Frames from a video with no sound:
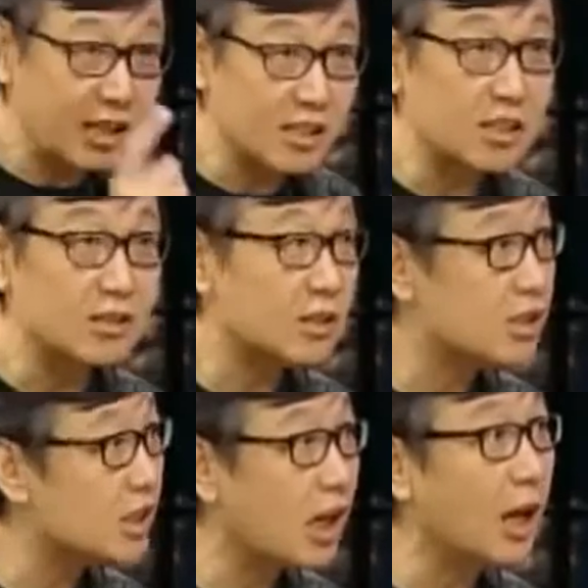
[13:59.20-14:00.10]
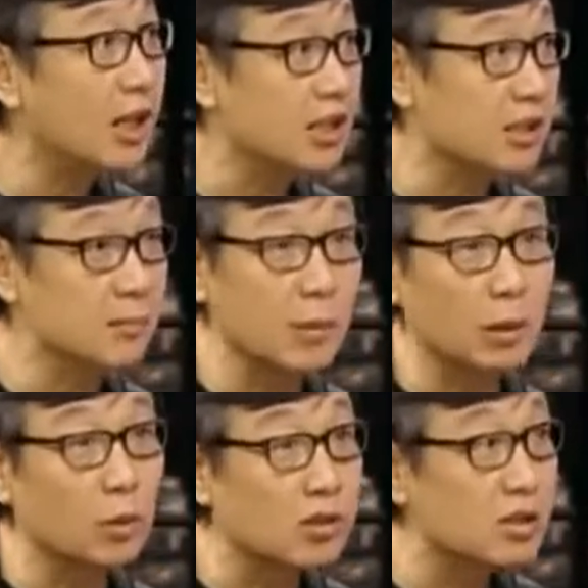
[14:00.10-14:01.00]
但是希拉里是
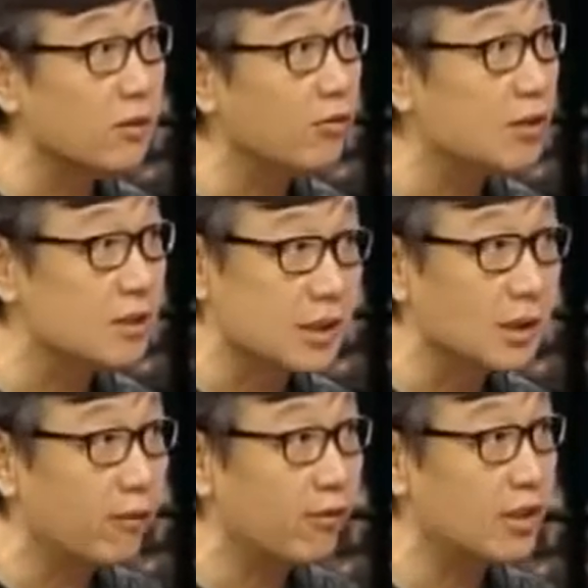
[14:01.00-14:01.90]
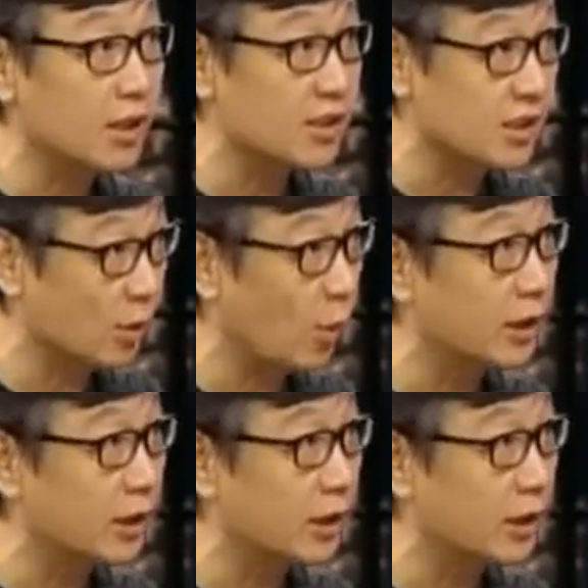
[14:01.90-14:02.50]
美国知识分子真的非常喜